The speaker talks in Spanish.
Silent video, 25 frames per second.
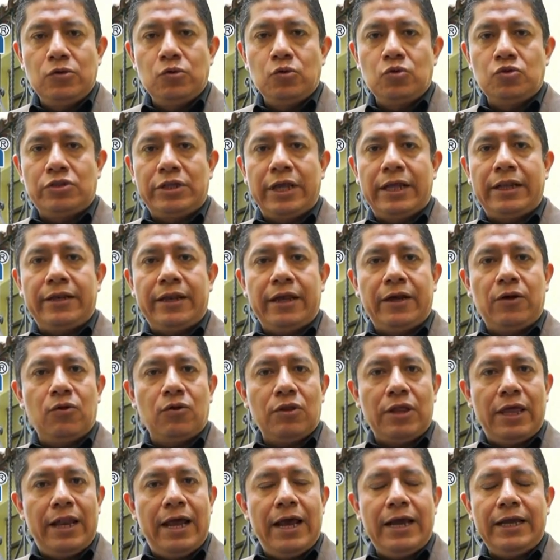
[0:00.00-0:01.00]
Usted
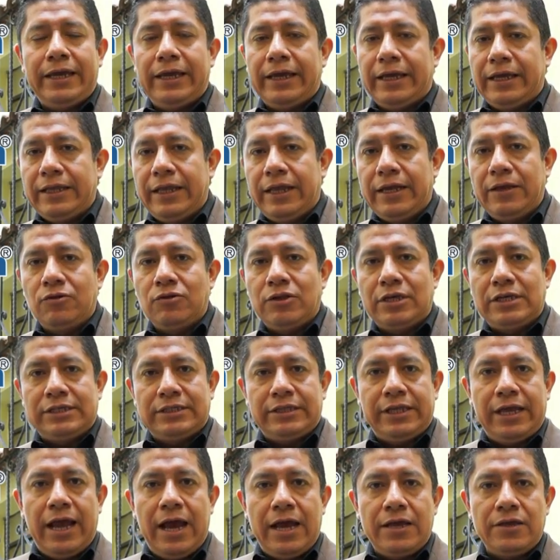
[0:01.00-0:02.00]
recordará que en enero de
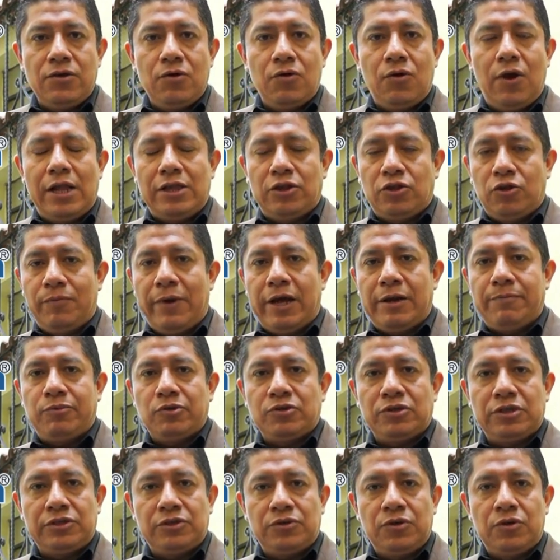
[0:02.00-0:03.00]
este año, al tomar
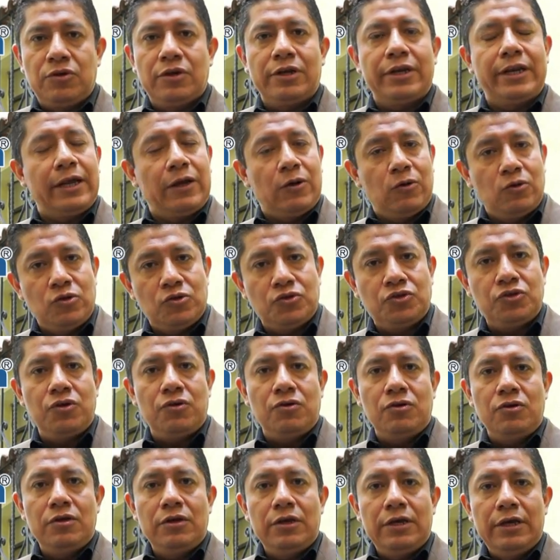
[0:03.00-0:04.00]
posesión,
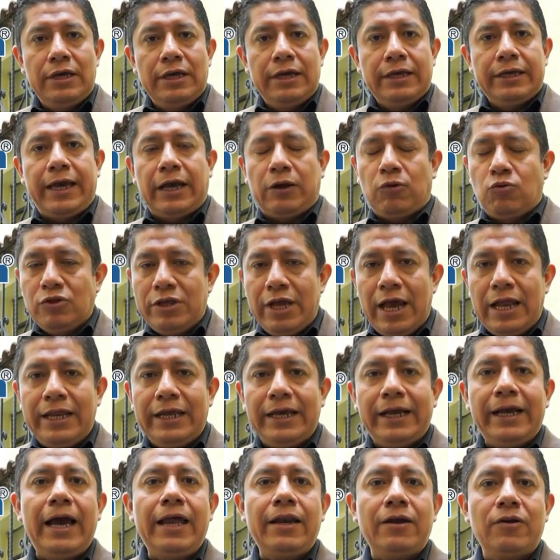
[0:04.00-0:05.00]
reconoció que acudía al
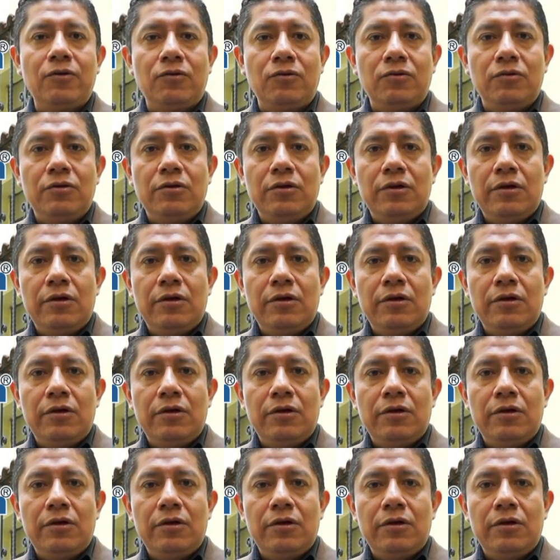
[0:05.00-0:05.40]
encargo